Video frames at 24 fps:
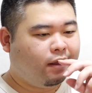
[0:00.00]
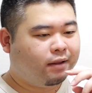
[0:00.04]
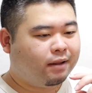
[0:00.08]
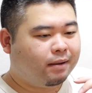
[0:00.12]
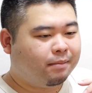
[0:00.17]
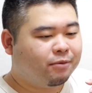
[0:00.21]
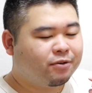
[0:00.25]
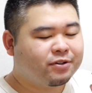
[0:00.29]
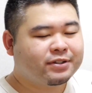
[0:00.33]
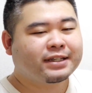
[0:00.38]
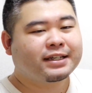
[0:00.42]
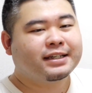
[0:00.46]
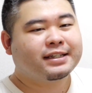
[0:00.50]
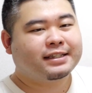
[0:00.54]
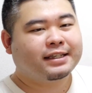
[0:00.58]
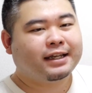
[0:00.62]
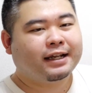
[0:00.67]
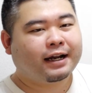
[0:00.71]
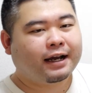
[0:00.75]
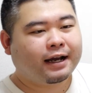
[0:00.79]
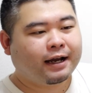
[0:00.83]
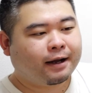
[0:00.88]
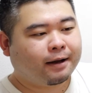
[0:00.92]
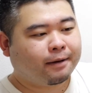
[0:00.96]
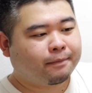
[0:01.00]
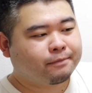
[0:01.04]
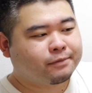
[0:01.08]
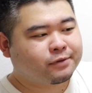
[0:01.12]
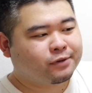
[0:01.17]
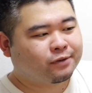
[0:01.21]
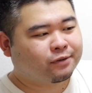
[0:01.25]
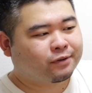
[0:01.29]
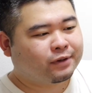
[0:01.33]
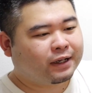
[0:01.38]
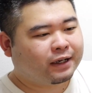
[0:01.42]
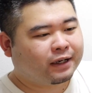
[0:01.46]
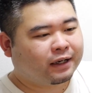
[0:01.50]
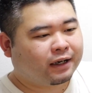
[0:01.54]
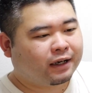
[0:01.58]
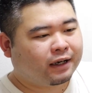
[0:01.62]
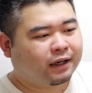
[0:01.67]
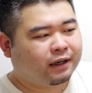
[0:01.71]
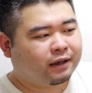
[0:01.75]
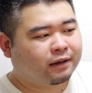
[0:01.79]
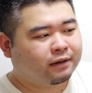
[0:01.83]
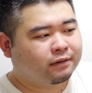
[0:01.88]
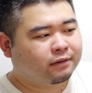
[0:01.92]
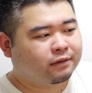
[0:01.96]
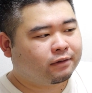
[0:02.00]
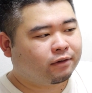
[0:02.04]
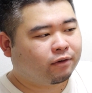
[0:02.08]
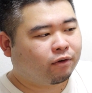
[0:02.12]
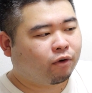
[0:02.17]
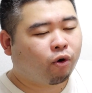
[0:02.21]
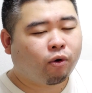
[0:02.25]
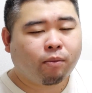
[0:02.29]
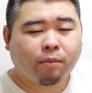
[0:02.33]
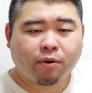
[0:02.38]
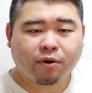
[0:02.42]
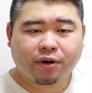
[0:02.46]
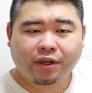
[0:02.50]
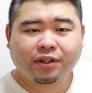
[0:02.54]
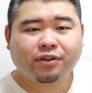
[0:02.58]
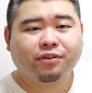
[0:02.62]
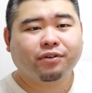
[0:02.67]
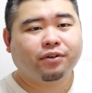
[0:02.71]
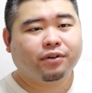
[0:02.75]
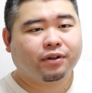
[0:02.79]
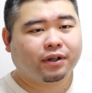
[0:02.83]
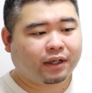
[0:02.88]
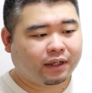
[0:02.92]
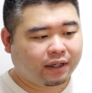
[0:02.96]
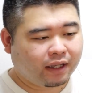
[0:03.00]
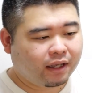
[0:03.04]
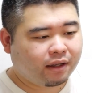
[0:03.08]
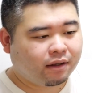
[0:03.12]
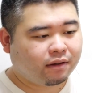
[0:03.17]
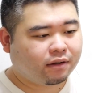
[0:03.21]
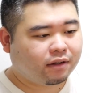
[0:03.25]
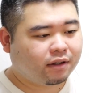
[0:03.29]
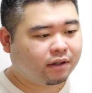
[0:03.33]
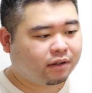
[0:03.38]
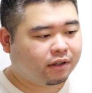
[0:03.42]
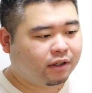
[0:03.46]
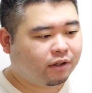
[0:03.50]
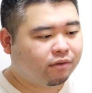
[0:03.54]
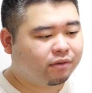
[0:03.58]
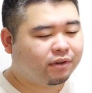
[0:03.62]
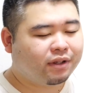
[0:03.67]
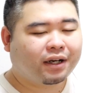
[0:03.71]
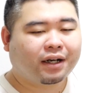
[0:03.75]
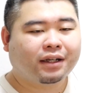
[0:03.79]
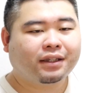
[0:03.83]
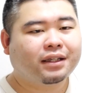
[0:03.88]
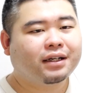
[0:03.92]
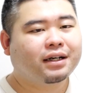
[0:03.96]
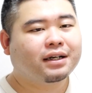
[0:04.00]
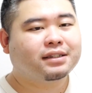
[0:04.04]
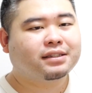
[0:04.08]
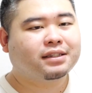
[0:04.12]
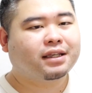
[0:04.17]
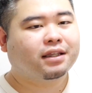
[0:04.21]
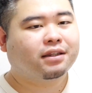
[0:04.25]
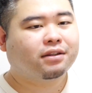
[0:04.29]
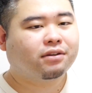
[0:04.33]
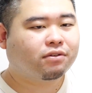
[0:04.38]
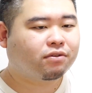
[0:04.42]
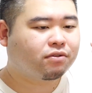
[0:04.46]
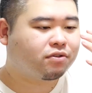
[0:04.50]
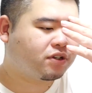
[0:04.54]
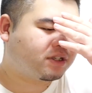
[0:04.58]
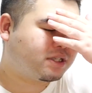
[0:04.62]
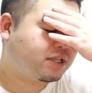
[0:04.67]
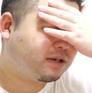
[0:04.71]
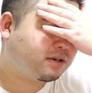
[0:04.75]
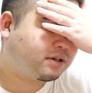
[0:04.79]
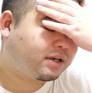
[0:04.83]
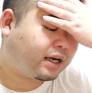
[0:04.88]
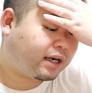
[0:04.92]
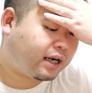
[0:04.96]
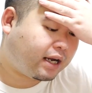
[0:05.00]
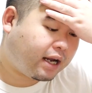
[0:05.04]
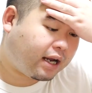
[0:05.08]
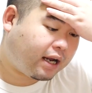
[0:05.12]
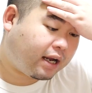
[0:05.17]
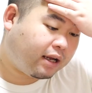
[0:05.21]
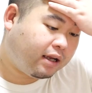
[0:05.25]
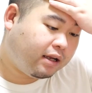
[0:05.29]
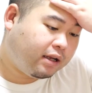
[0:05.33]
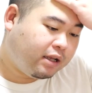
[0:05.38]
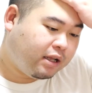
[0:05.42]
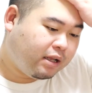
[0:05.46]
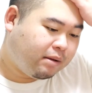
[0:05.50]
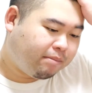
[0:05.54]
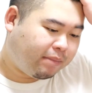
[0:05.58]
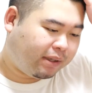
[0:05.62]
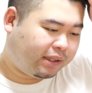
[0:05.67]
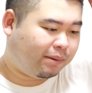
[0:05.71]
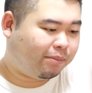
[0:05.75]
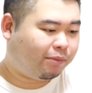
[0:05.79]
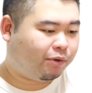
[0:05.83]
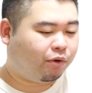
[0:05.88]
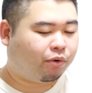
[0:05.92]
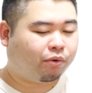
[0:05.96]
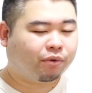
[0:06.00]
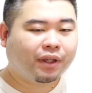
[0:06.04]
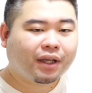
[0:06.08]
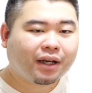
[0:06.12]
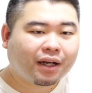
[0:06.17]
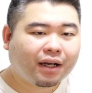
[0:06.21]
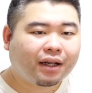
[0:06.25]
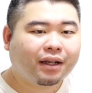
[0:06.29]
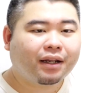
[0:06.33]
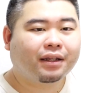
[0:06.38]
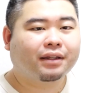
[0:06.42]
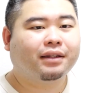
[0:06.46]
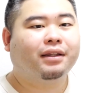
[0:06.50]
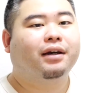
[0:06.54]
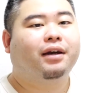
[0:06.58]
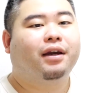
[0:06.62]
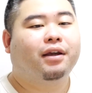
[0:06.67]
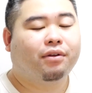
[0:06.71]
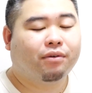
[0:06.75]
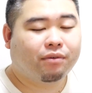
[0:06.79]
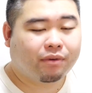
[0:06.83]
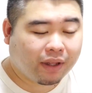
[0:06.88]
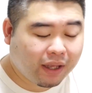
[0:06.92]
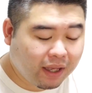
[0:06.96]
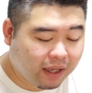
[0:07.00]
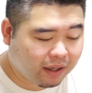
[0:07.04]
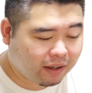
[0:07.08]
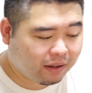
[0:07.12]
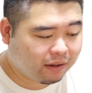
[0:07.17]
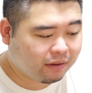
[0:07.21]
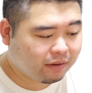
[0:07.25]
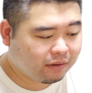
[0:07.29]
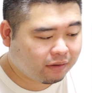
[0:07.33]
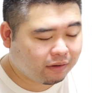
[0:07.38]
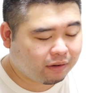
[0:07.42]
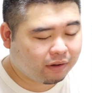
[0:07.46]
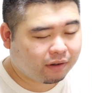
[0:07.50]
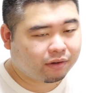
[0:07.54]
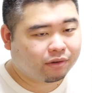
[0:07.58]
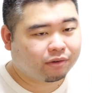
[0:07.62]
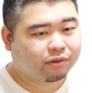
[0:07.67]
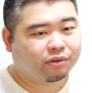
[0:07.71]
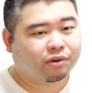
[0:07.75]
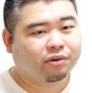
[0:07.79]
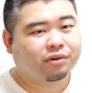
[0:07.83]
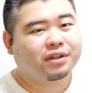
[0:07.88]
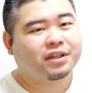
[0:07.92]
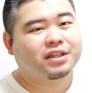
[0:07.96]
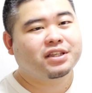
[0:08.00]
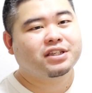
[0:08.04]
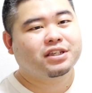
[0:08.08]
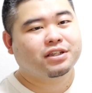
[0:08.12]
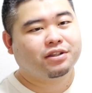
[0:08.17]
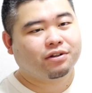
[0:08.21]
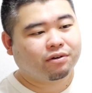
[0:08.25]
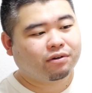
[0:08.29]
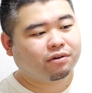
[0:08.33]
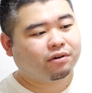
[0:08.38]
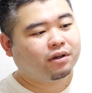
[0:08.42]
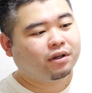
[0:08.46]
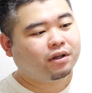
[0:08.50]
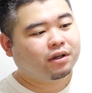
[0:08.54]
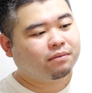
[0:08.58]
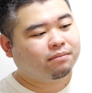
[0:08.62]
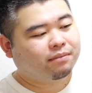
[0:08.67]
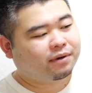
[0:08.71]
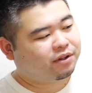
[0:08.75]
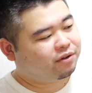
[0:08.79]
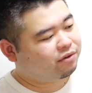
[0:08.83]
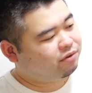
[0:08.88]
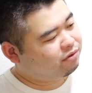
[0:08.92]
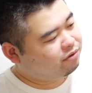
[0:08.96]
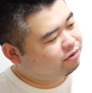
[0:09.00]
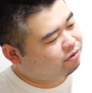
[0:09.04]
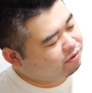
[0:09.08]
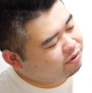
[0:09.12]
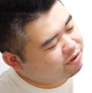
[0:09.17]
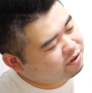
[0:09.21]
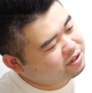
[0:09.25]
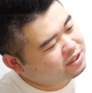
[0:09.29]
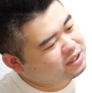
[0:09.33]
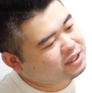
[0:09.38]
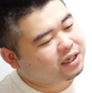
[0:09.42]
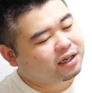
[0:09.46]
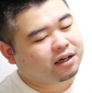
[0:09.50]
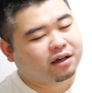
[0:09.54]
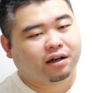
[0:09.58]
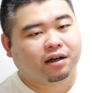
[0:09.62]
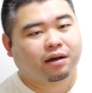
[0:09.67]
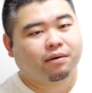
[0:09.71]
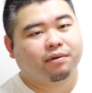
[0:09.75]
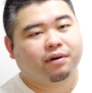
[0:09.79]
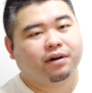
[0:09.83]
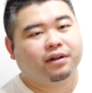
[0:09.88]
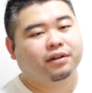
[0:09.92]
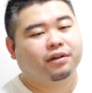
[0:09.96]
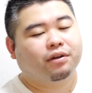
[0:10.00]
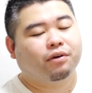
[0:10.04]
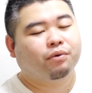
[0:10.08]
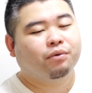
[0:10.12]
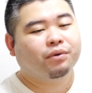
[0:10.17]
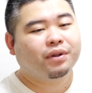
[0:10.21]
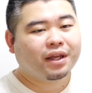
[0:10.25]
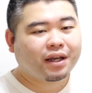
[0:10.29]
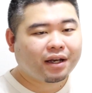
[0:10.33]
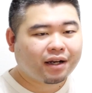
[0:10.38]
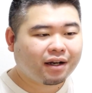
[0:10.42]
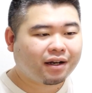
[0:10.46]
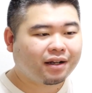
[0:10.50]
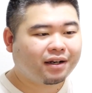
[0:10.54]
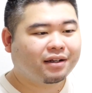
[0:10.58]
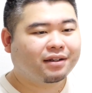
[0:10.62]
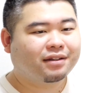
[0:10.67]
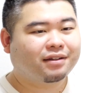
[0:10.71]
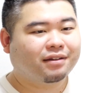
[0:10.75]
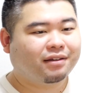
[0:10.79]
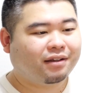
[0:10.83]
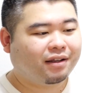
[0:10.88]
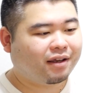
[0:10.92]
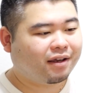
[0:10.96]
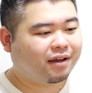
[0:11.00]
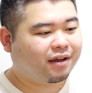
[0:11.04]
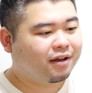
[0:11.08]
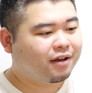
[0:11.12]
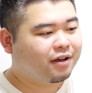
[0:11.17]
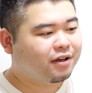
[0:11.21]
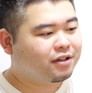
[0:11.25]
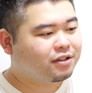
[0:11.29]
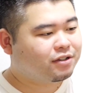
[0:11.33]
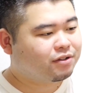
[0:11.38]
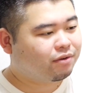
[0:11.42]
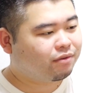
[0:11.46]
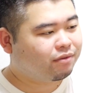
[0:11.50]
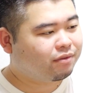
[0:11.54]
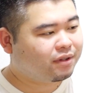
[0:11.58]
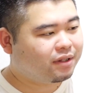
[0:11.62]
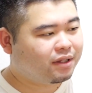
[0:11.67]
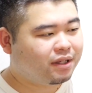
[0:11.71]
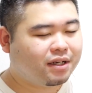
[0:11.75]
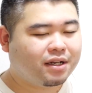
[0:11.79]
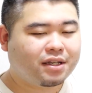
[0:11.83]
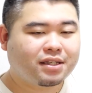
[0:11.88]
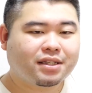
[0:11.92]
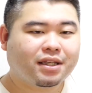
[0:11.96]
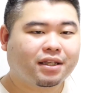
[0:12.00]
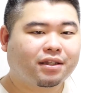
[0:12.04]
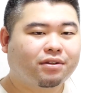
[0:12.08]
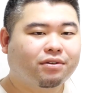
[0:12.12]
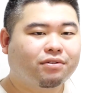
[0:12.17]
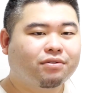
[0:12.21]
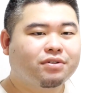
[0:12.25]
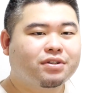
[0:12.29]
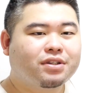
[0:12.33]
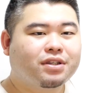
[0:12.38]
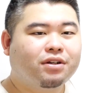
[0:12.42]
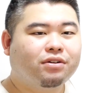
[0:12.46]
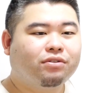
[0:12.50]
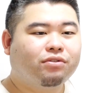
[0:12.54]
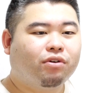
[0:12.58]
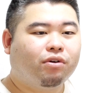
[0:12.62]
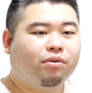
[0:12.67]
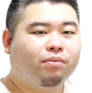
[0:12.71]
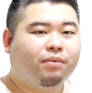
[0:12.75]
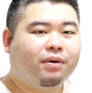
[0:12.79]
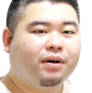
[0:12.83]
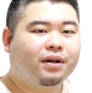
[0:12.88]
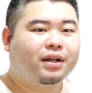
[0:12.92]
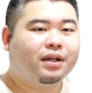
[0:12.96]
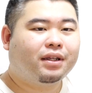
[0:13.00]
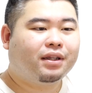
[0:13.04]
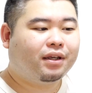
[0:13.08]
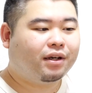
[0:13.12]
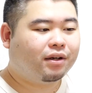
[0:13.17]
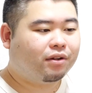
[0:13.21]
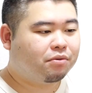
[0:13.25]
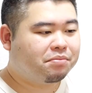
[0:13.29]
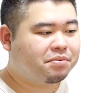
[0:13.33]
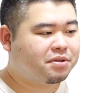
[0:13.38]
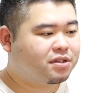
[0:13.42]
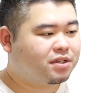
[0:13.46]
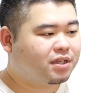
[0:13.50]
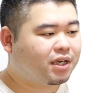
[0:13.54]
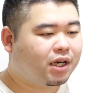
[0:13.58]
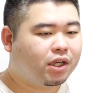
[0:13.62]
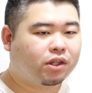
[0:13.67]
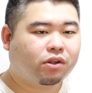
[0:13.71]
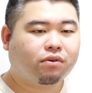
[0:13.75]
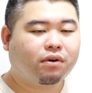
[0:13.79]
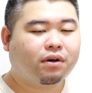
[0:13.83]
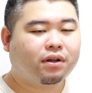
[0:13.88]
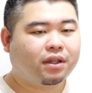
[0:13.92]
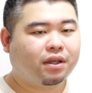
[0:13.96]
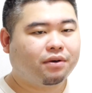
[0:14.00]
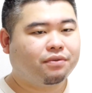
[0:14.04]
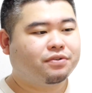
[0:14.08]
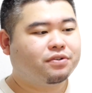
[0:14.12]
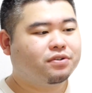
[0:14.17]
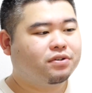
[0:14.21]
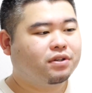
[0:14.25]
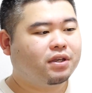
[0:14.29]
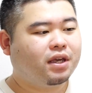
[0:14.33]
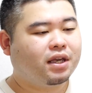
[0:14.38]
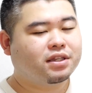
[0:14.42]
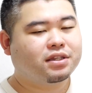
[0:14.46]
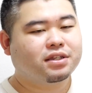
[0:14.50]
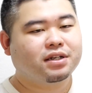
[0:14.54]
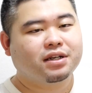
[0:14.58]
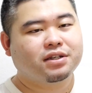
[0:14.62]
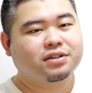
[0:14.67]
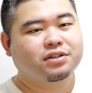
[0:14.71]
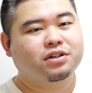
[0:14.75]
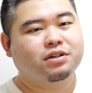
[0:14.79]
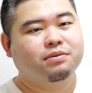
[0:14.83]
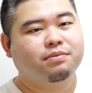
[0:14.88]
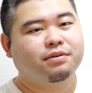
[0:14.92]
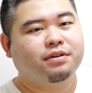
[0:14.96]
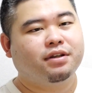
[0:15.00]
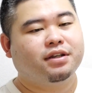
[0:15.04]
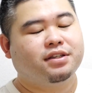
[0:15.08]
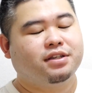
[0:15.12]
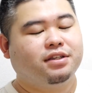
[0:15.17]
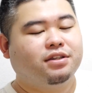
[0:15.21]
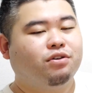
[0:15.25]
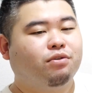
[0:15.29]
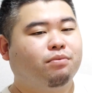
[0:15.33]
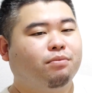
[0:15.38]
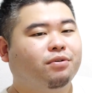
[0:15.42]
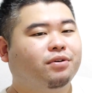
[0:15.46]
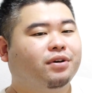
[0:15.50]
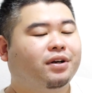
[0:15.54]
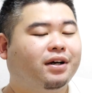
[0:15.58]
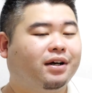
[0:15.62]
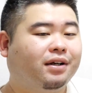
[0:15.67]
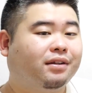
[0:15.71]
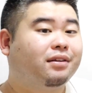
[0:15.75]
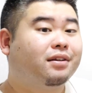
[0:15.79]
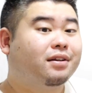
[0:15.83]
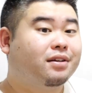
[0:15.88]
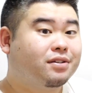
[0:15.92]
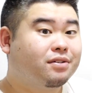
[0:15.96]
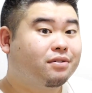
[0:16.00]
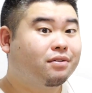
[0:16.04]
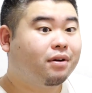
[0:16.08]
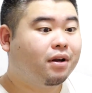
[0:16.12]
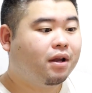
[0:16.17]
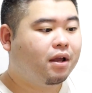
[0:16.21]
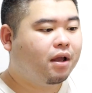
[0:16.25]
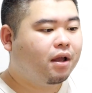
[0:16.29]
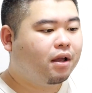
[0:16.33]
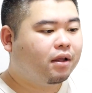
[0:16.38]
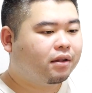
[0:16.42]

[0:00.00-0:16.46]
もしかしたら、そのなんか、思いというかね、いろんな方が殺到してるから、まあでも夜中なんだけどね、あの、土日の、まあ、土日だからかわかんないけど、夜中なんで、そんなに殺到してるとは思わないんだけど、別にサイトはね、普通に閲覧する分には全然重くなかったですよ。